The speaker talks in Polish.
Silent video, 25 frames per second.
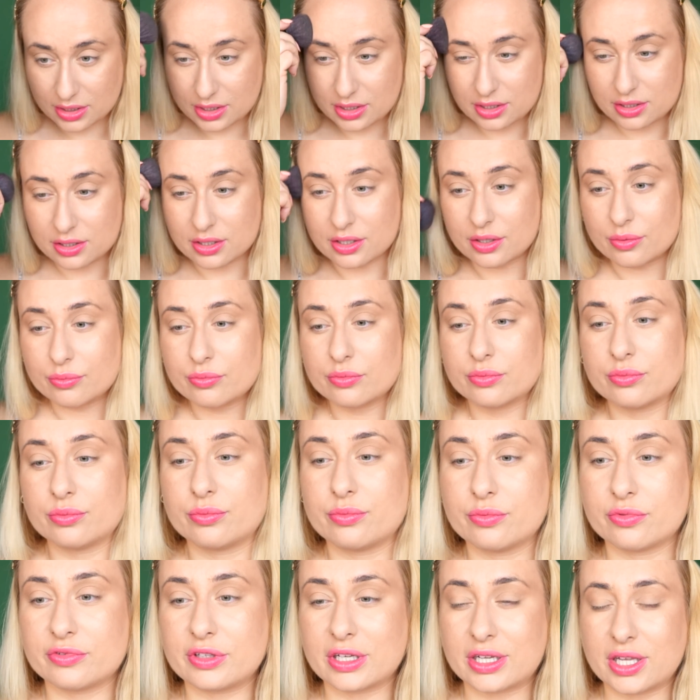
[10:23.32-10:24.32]
innym.
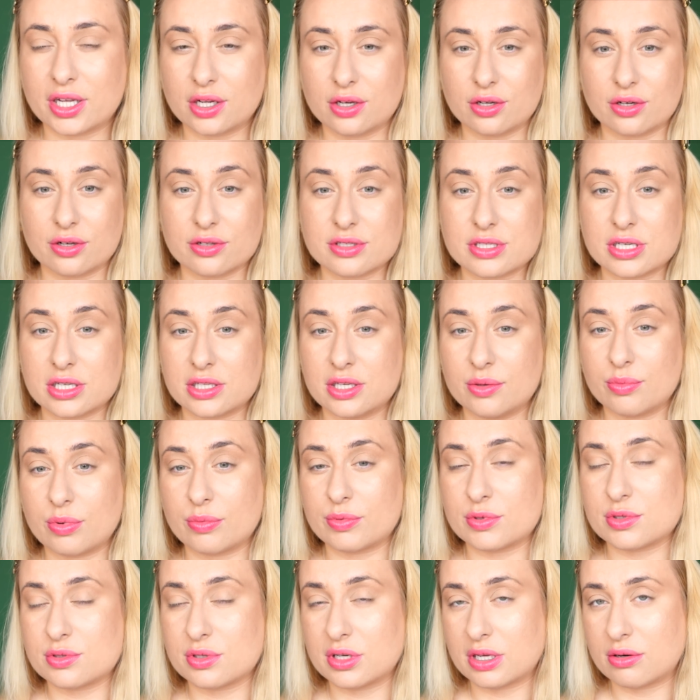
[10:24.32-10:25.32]
W takie gorące dni
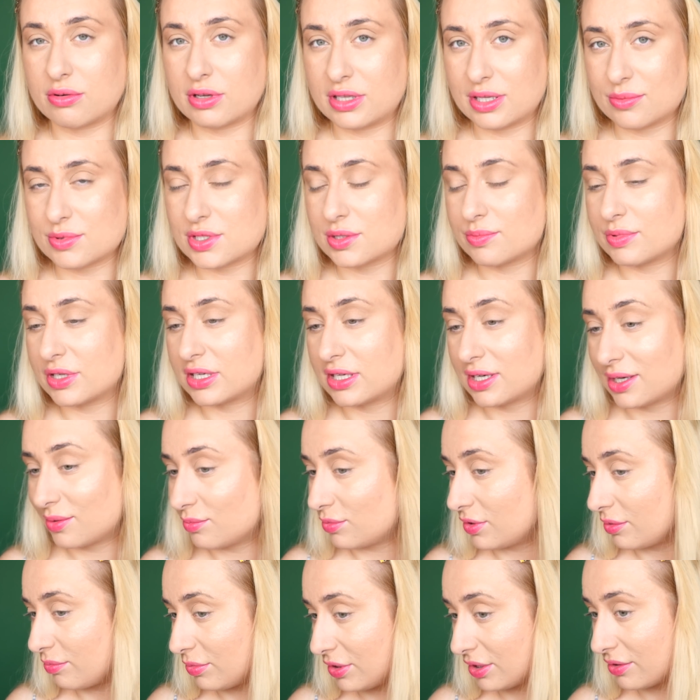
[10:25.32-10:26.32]
po prostu nakładam sobie
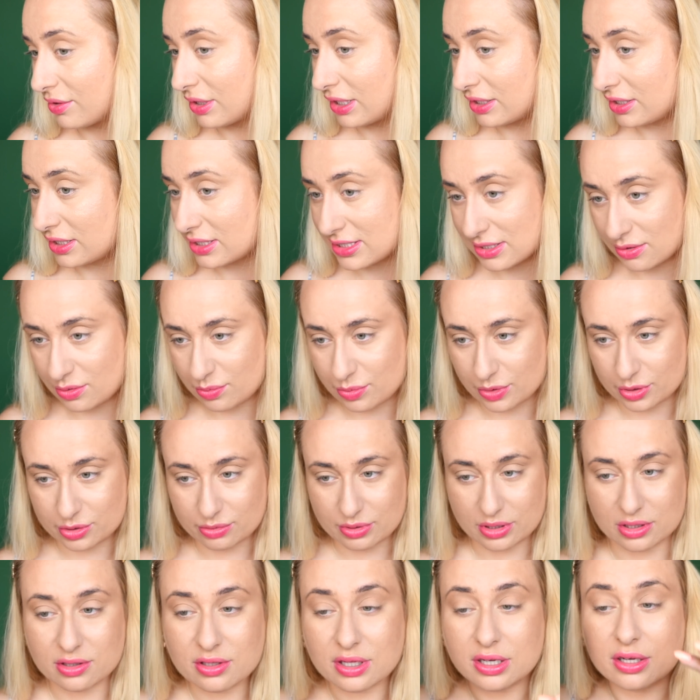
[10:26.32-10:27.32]
krem BB, a nie cały
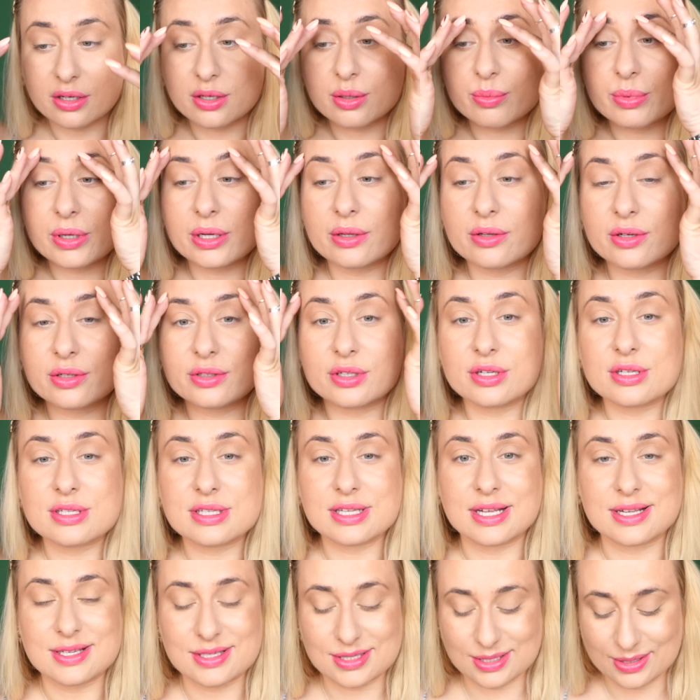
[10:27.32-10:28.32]
podkład. No ale dobra, to
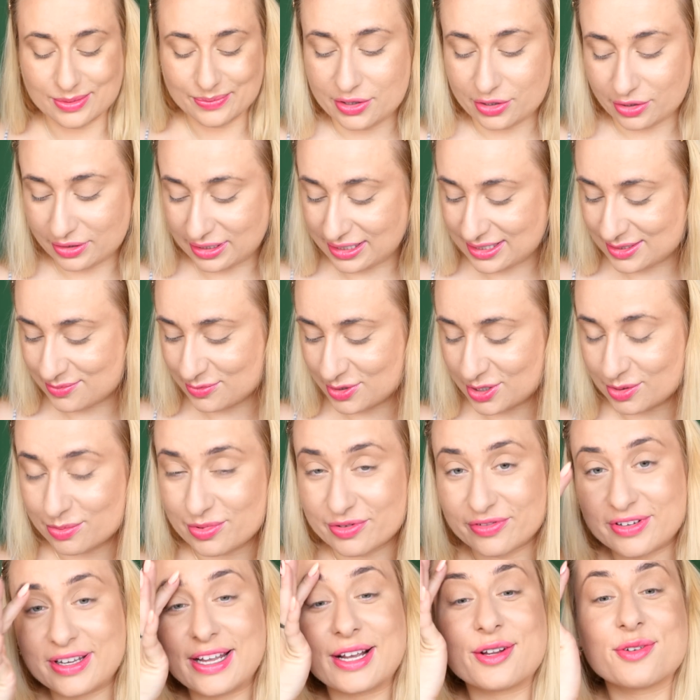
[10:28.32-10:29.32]
jest test. To teraz może
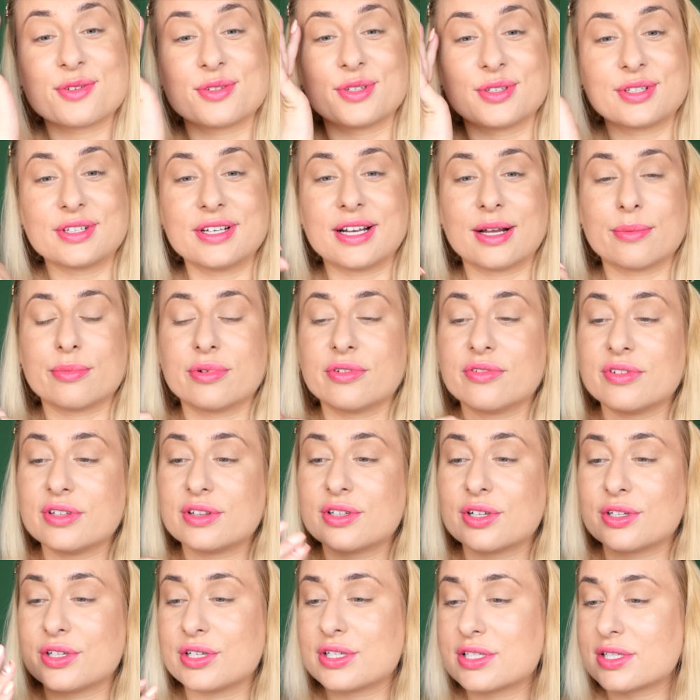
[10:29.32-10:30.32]
brwi, jak już dotknęłam brwi,
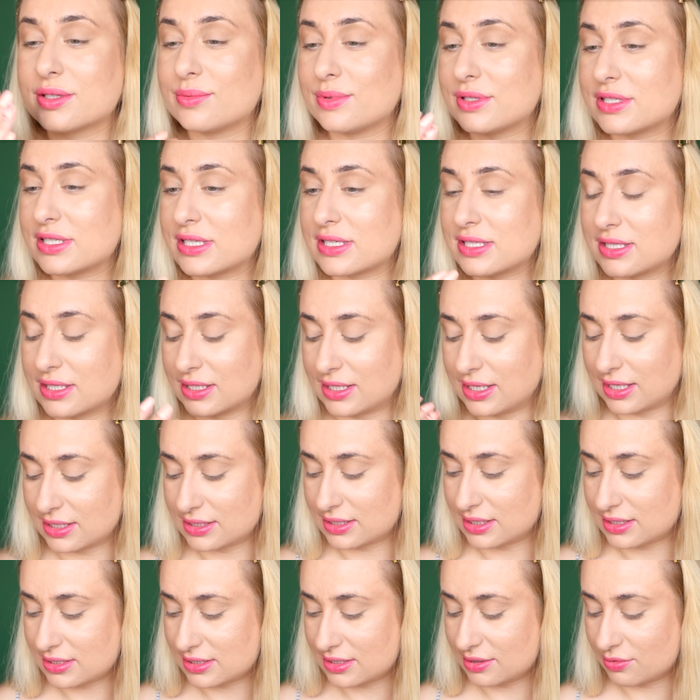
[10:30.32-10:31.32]
to niech sobie zastyga,
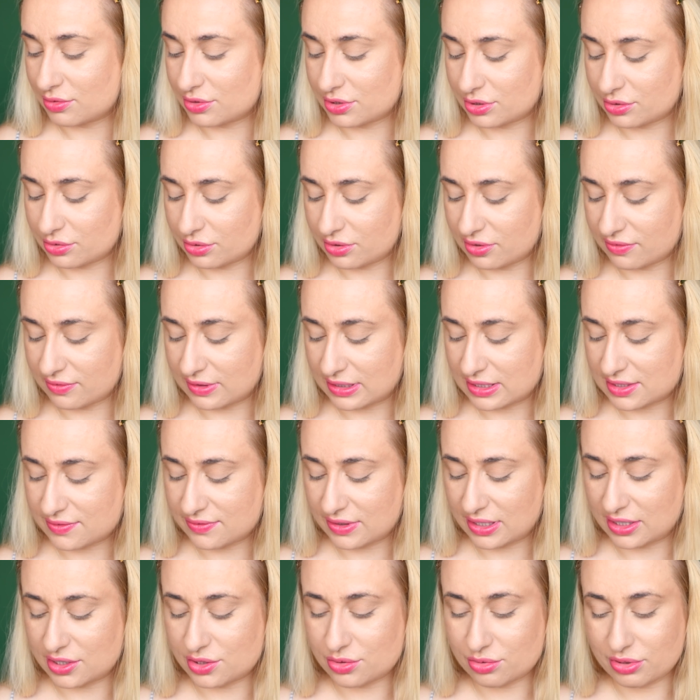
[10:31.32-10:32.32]
zaraz nałożę drugą
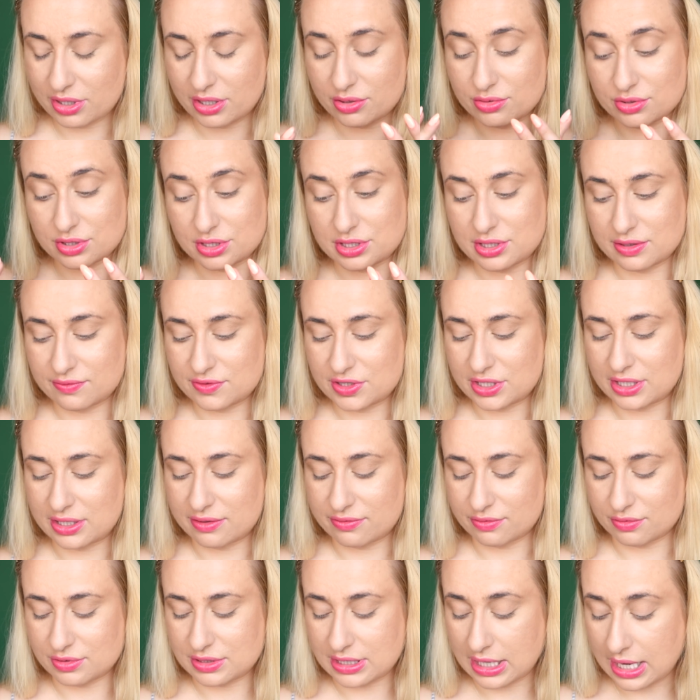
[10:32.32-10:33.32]
warstwę, ale czuję już, że się
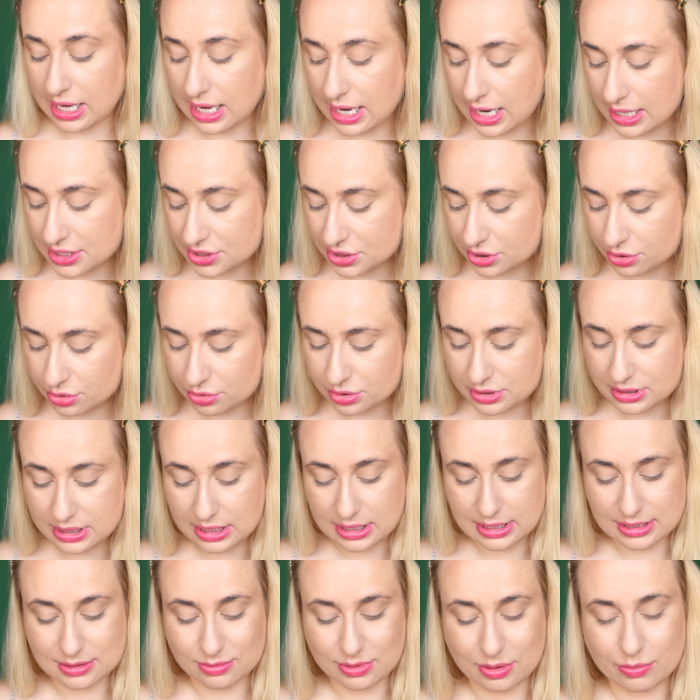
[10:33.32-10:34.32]
wżera w usta. A, jeszcze róż
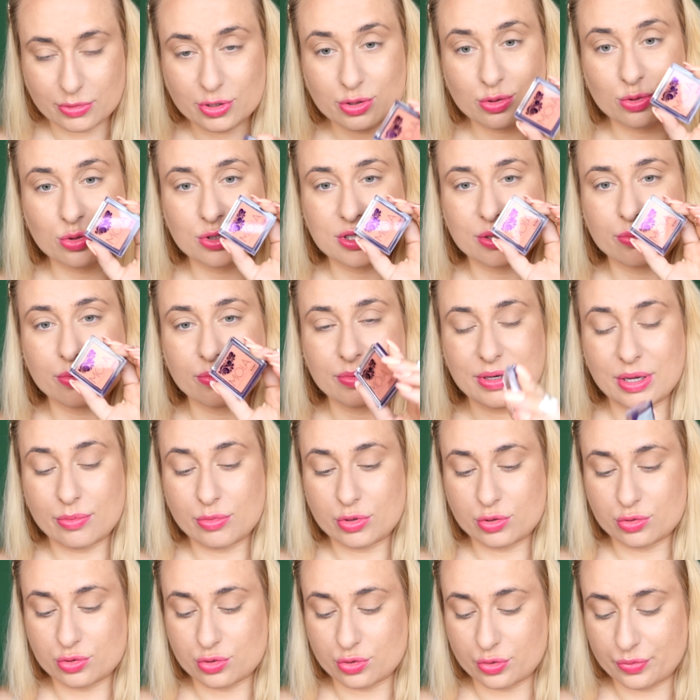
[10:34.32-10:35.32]
znalazłam, róż,
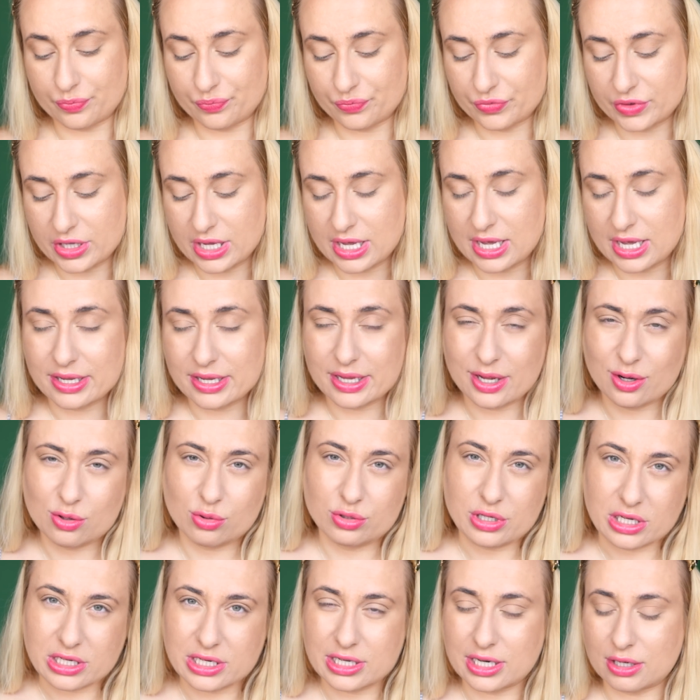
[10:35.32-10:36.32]
zapomniałam różu. Ja
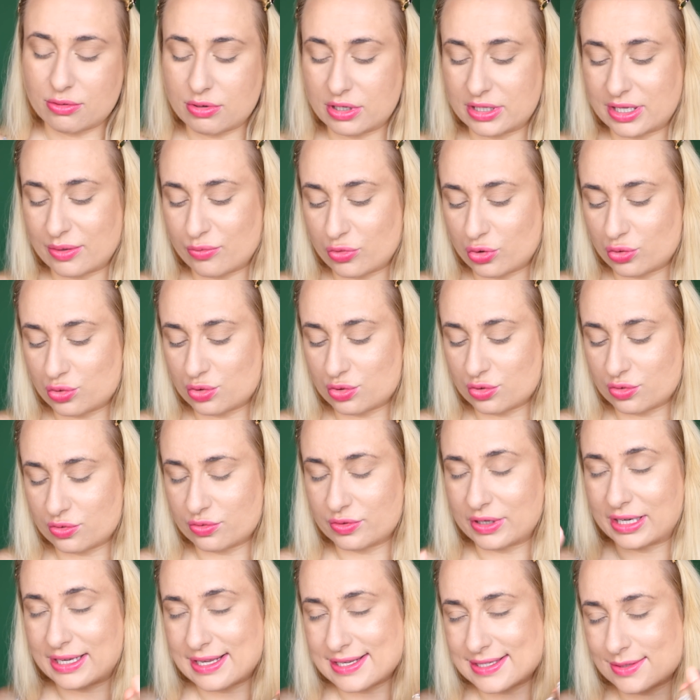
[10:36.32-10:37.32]
ogólnie nie nakładam
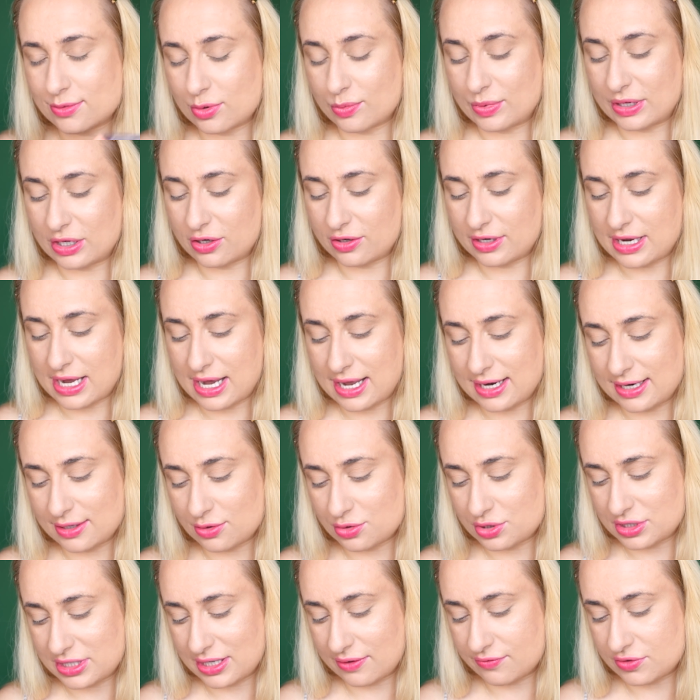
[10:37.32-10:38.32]
różu, jak jestem opalona, ale
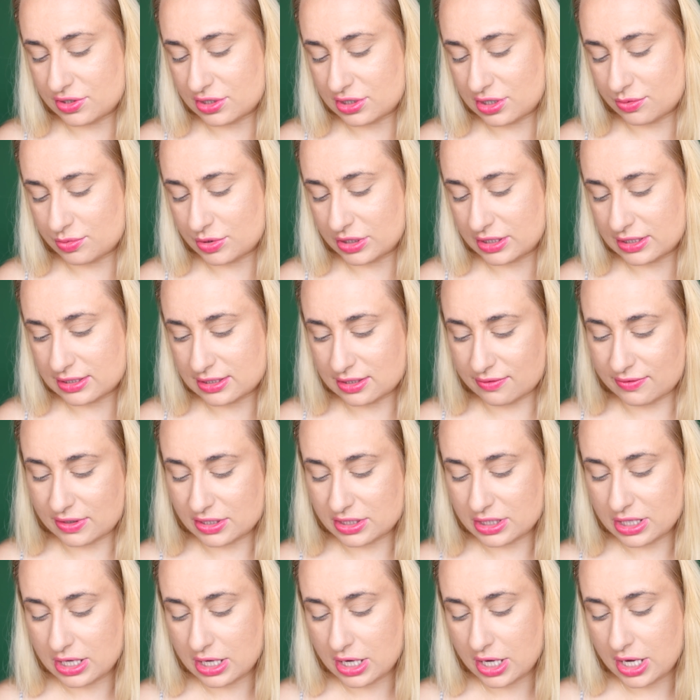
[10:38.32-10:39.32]
już chciałam wszystko
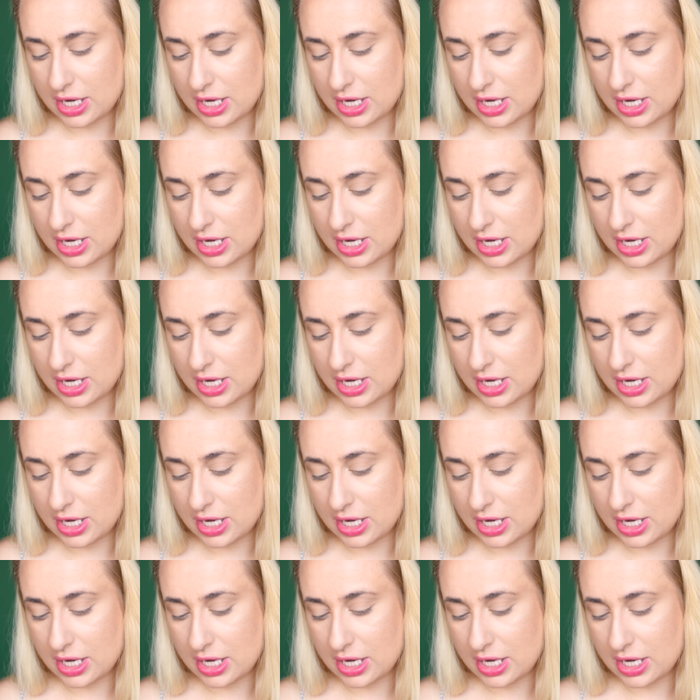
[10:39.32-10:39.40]
przetestować.